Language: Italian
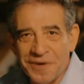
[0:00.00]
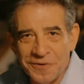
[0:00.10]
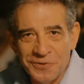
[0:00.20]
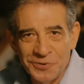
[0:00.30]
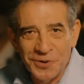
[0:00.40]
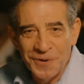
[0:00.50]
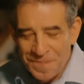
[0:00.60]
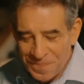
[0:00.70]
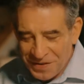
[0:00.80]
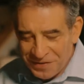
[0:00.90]
avrà avuto.
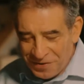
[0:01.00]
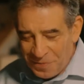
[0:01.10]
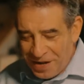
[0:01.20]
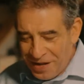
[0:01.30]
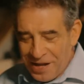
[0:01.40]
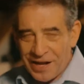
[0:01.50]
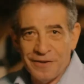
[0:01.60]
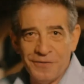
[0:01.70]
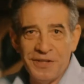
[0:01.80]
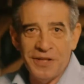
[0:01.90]
Insomma,
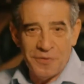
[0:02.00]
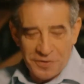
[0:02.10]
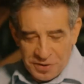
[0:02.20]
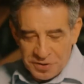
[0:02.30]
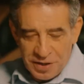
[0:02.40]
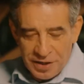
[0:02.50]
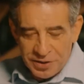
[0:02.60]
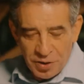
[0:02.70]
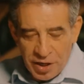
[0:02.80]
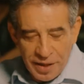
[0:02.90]
alla fine questo
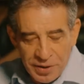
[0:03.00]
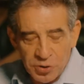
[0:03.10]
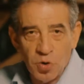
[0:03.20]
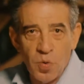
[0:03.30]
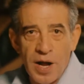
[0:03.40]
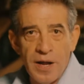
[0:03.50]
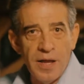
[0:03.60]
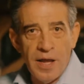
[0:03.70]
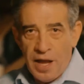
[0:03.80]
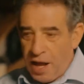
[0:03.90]
elemento qua
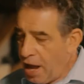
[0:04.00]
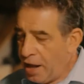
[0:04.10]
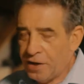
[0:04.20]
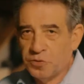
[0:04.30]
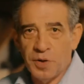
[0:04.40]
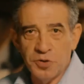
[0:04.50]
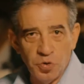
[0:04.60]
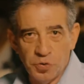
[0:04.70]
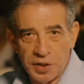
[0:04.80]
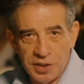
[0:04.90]
ha la sua
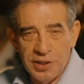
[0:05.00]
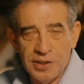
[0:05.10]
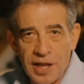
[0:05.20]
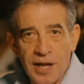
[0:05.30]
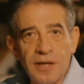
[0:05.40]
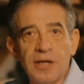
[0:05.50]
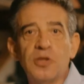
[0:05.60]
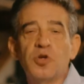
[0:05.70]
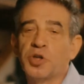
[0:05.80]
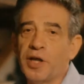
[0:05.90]
giusta dignità,
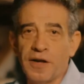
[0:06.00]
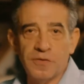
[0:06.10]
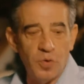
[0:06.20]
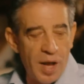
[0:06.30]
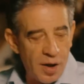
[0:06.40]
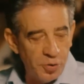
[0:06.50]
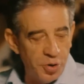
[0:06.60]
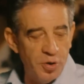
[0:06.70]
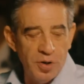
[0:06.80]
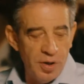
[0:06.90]
ritornerà
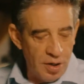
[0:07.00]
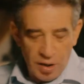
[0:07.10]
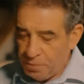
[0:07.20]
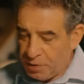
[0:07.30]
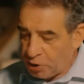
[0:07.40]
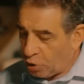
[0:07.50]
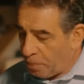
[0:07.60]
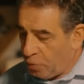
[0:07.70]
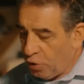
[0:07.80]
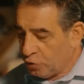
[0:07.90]
sull'auto, lo metterò
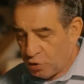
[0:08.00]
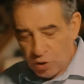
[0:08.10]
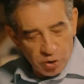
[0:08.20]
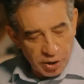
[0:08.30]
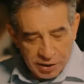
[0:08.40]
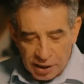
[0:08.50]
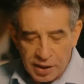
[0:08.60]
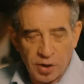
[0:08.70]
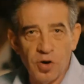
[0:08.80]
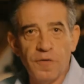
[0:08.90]
a posto, lo
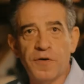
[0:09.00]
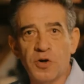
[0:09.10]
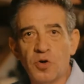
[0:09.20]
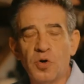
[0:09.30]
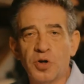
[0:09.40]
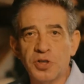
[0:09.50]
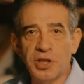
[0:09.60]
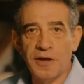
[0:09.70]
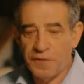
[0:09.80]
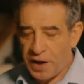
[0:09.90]
riattaccherò, farò quello che
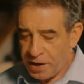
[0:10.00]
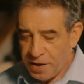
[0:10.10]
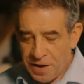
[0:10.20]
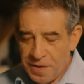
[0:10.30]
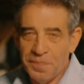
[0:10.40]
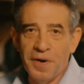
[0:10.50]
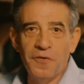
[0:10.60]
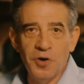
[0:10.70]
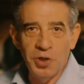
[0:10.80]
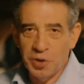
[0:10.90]
c'è da fare, ma
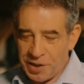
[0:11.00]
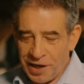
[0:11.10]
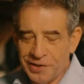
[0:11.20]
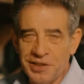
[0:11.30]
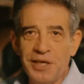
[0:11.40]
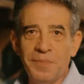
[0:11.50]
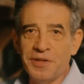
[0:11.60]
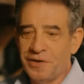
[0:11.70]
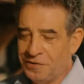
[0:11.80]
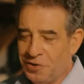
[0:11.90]
voglio che la Dima
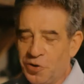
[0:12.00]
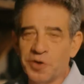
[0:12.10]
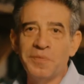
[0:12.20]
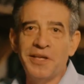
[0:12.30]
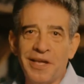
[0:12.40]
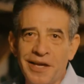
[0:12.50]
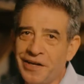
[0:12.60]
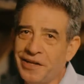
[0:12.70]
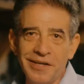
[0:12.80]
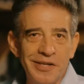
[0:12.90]
del signor
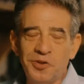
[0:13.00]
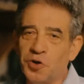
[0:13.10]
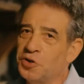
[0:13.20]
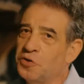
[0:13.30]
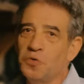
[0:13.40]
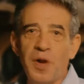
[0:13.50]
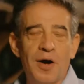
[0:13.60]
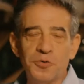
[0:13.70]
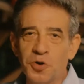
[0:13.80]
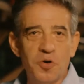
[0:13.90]
Michele ritorni
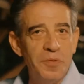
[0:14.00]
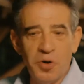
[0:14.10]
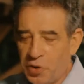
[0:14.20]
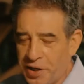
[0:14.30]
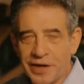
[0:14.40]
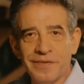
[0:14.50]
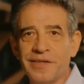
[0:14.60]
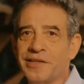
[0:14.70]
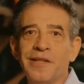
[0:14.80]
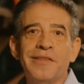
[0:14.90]
sull'auto come lo era
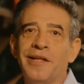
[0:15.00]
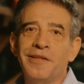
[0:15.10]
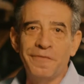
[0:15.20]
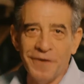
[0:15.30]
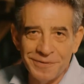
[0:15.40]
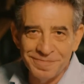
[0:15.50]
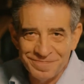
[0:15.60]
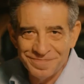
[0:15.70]
70 anni fa.